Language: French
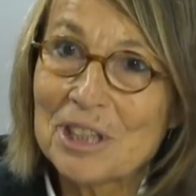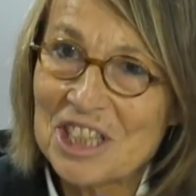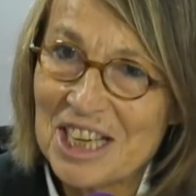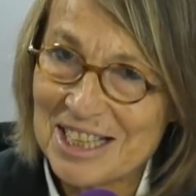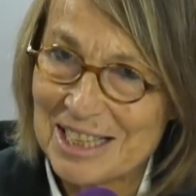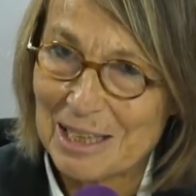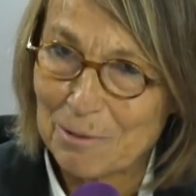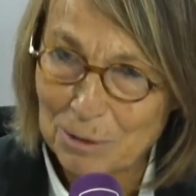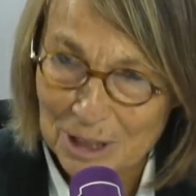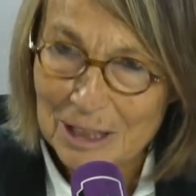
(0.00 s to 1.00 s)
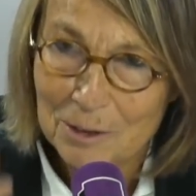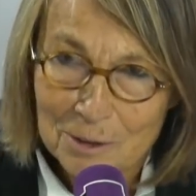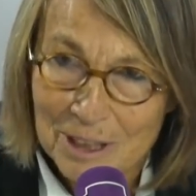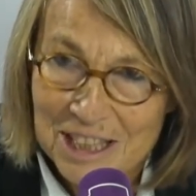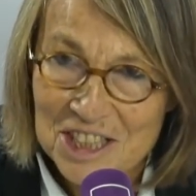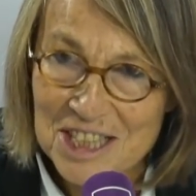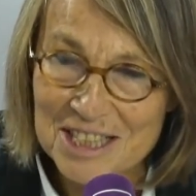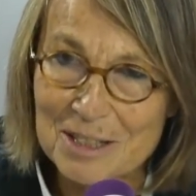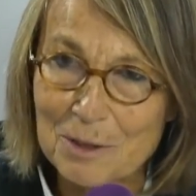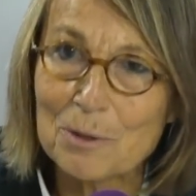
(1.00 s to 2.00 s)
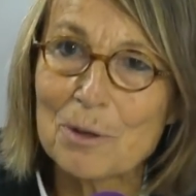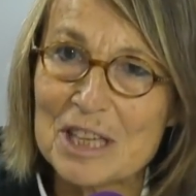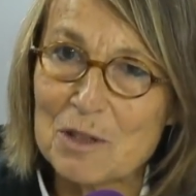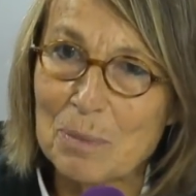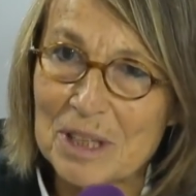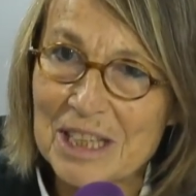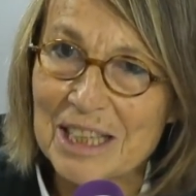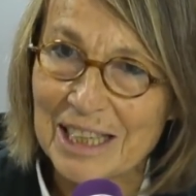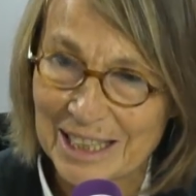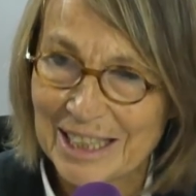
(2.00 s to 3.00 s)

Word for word: richesse, à mhm. savoir la richesse de l'esprit